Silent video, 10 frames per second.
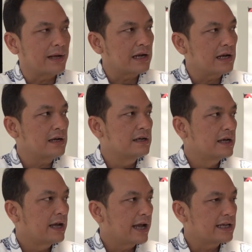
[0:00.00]
mana
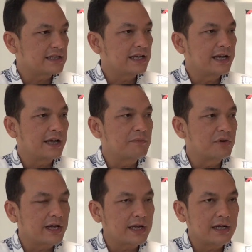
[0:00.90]
SIG
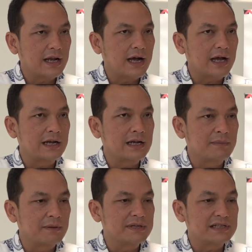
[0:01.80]
mungkin akan
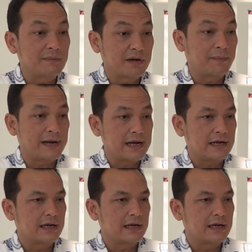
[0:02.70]
lebih bisa berperan.